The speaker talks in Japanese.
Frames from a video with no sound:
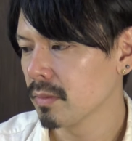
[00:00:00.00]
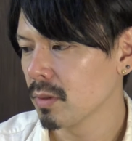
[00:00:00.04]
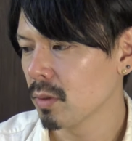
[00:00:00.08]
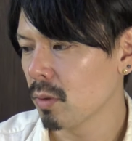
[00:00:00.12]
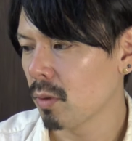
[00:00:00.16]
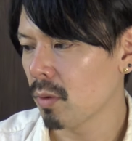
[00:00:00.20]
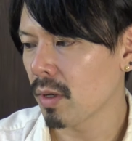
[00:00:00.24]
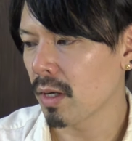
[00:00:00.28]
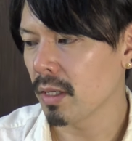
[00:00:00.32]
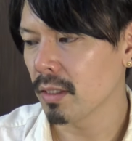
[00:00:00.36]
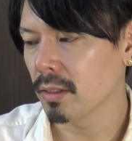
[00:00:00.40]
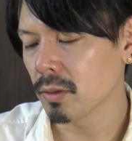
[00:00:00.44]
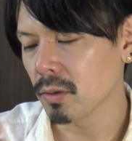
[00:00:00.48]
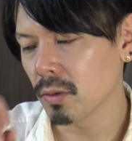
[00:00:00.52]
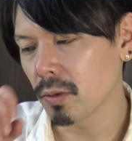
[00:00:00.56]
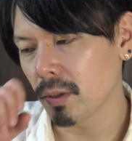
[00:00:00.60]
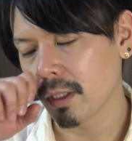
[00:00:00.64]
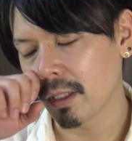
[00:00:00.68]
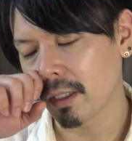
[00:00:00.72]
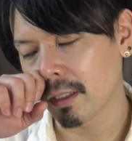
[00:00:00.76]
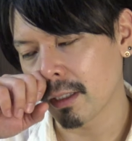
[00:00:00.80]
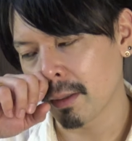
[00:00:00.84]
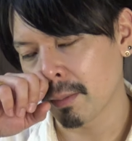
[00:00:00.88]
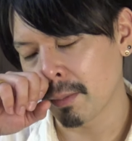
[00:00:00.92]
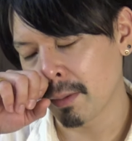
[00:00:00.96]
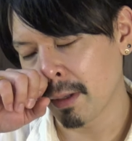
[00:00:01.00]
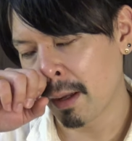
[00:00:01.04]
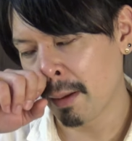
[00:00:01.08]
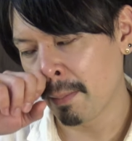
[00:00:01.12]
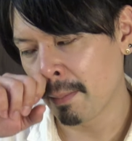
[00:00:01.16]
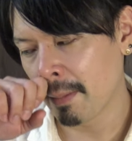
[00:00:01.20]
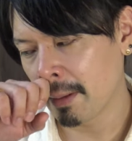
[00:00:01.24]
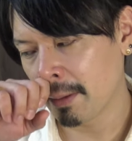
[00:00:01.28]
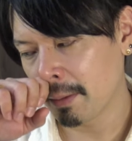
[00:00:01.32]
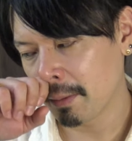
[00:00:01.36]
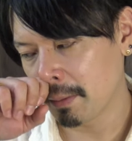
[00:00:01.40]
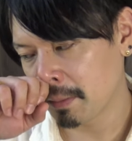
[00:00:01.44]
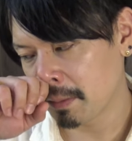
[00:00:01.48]
保管状態が多分あん
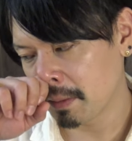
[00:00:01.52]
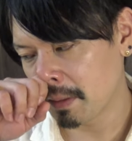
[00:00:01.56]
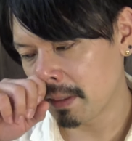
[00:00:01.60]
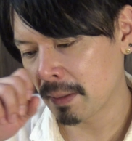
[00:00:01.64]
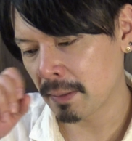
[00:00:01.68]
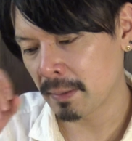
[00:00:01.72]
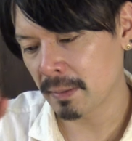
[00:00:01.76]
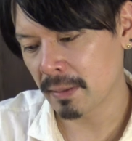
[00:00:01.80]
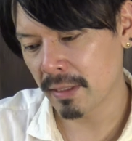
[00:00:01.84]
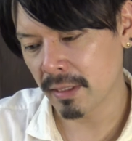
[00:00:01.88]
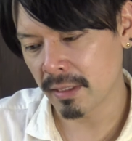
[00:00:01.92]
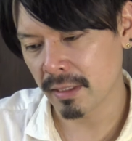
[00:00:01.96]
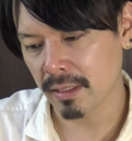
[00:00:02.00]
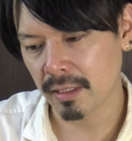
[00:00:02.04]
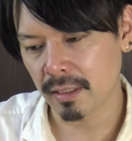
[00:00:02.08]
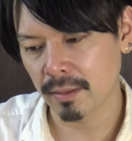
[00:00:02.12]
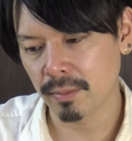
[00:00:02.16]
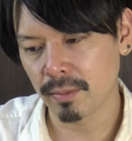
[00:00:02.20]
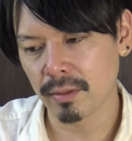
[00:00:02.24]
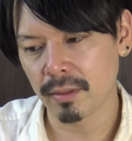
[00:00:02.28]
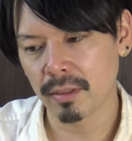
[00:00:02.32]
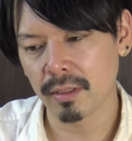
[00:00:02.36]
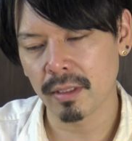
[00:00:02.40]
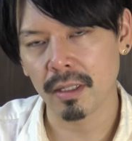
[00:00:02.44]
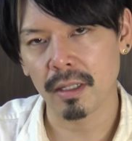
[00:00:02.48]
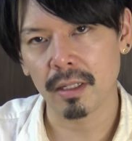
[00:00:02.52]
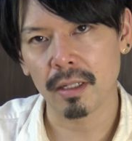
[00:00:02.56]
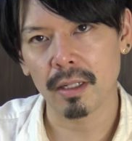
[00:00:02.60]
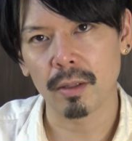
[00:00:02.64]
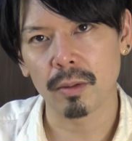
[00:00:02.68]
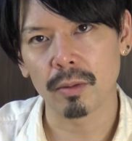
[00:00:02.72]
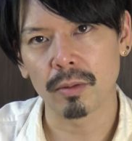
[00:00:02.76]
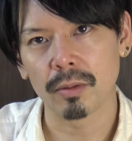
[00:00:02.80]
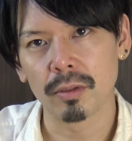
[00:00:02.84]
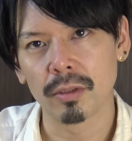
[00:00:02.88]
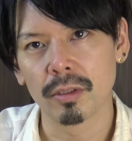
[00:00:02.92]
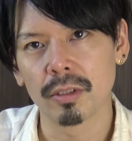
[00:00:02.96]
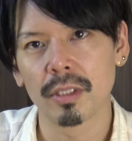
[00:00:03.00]
まり良くなくて水分が結
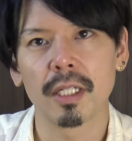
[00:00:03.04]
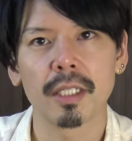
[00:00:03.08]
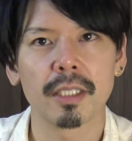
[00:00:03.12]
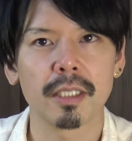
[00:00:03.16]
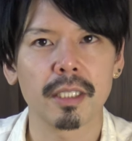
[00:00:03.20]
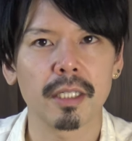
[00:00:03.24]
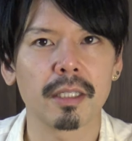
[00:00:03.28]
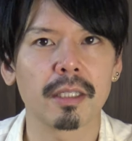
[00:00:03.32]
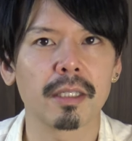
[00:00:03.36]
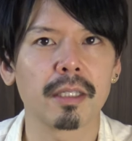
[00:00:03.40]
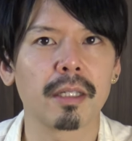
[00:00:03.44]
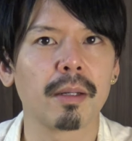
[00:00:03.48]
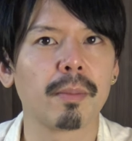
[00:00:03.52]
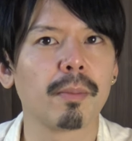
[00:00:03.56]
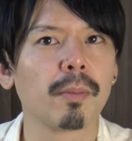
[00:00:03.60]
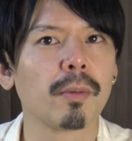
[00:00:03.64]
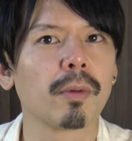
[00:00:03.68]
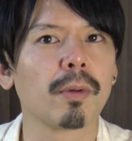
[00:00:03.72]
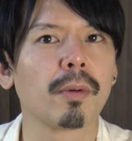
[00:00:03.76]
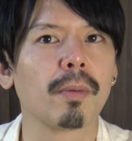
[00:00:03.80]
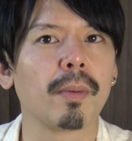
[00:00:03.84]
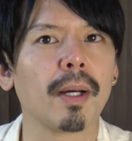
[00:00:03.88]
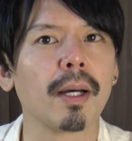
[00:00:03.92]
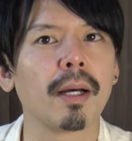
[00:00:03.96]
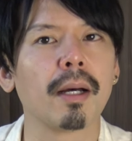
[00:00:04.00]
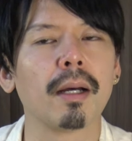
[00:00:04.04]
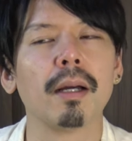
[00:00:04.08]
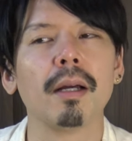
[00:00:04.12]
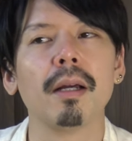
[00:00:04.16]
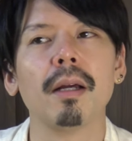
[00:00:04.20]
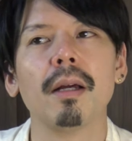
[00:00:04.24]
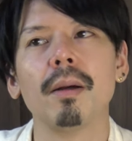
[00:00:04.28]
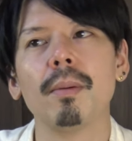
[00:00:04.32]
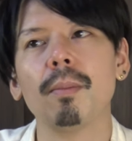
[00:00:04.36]
構抜けちゃったものは